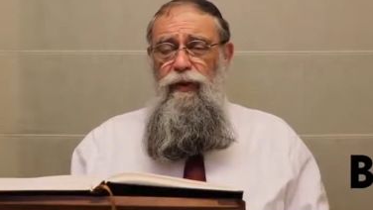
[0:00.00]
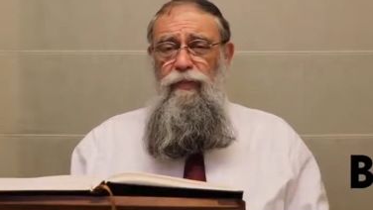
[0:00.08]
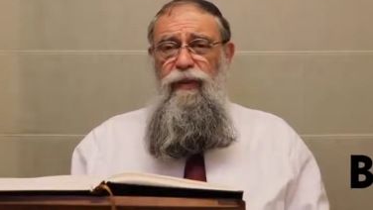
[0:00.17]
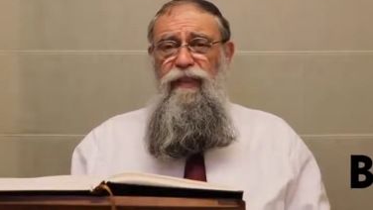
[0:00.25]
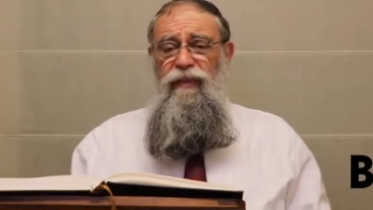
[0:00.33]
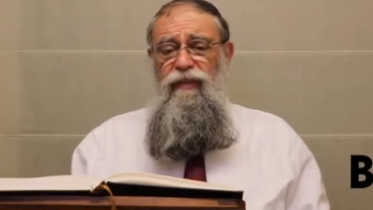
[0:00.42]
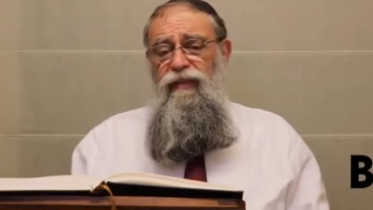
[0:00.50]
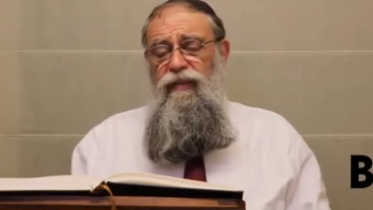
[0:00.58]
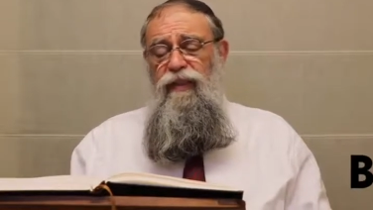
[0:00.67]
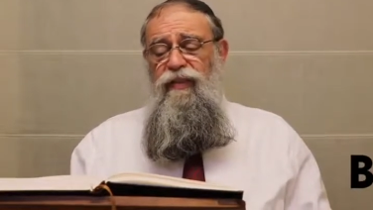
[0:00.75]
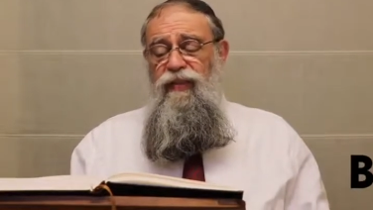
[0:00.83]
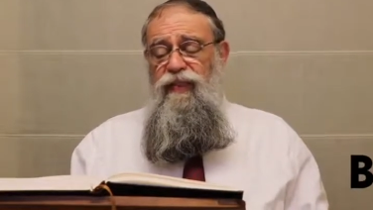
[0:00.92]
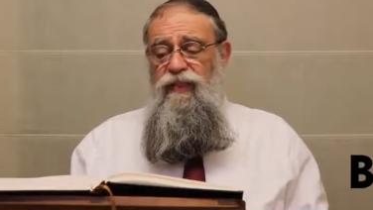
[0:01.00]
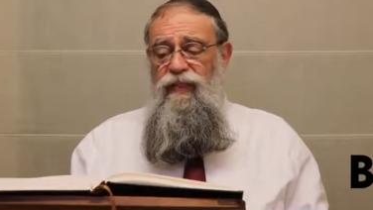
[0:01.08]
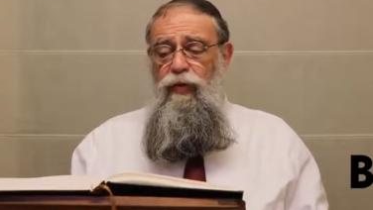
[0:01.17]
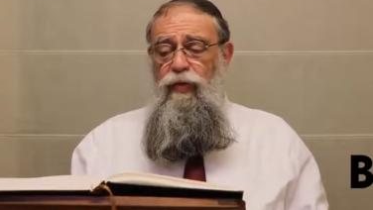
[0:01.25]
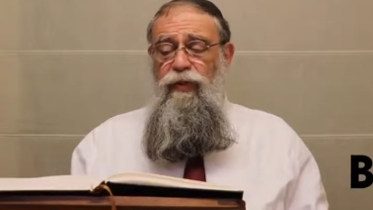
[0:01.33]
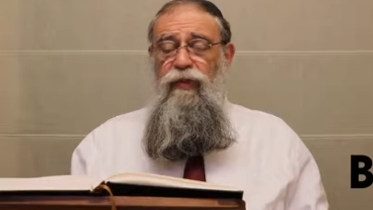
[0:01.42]
mas às vezes
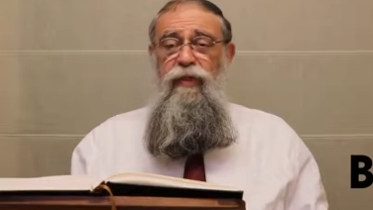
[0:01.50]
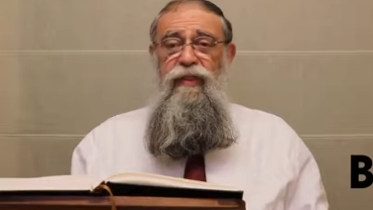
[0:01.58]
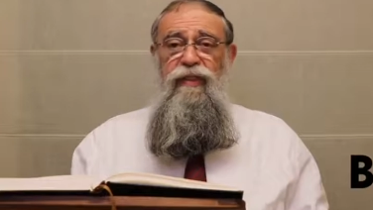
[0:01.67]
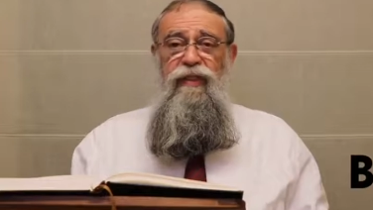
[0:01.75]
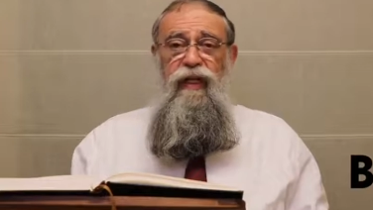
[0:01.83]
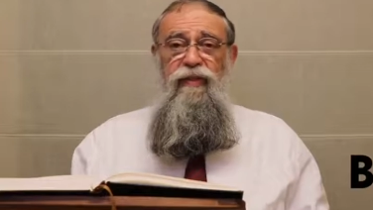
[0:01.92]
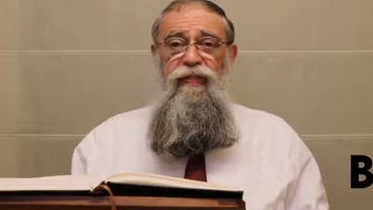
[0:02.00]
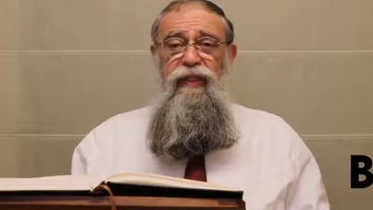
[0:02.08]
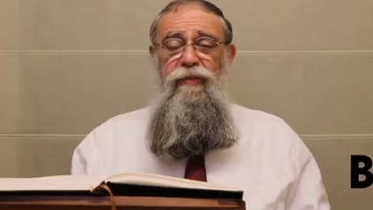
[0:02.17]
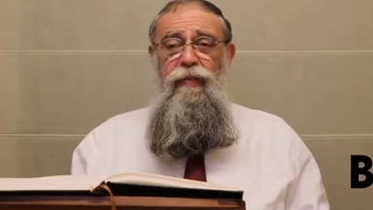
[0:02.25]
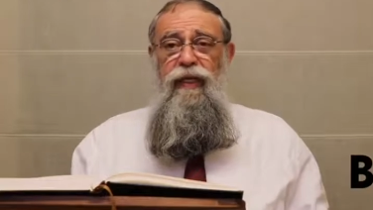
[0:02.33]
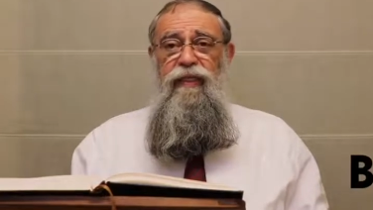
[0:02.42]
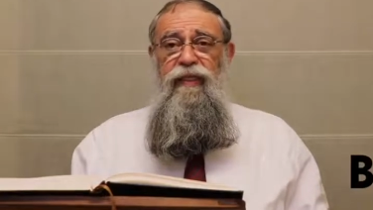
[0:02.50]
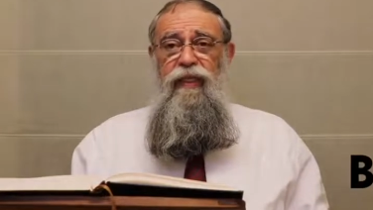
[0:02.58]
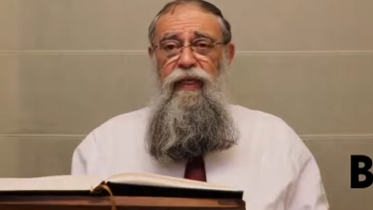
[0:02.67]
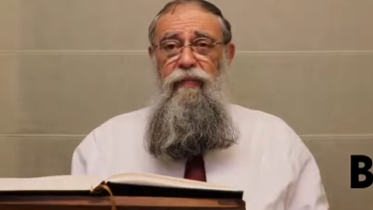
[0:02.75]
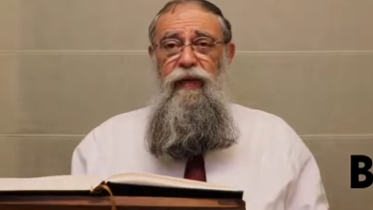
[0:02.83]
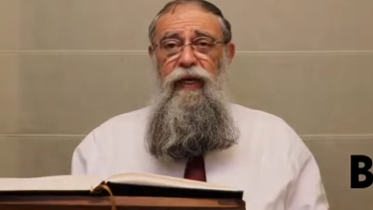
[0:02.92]
algumas coisas que ela fez parecem
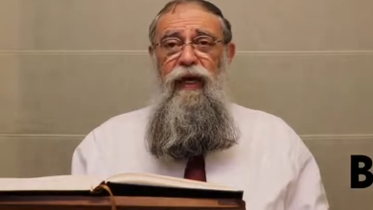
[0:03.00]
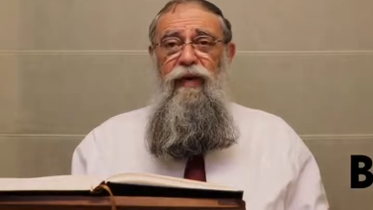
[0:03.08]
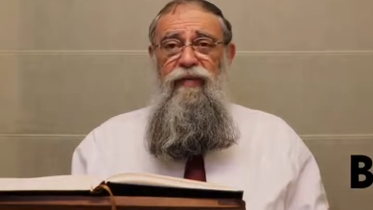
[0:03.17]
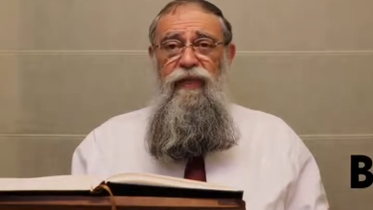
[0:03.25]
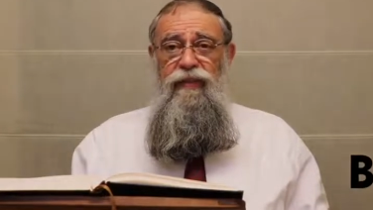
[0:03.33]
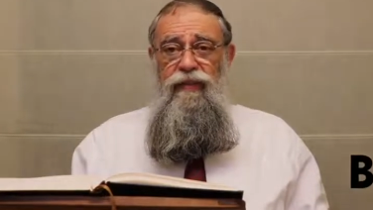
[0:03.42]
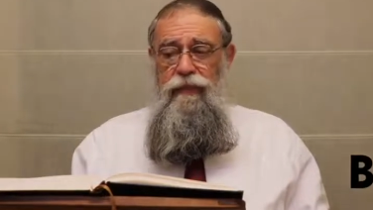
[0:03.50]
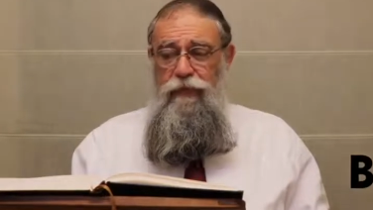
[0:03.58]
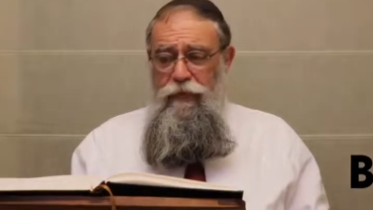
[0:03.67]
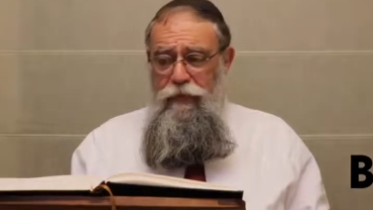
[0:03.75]
irreparáveis.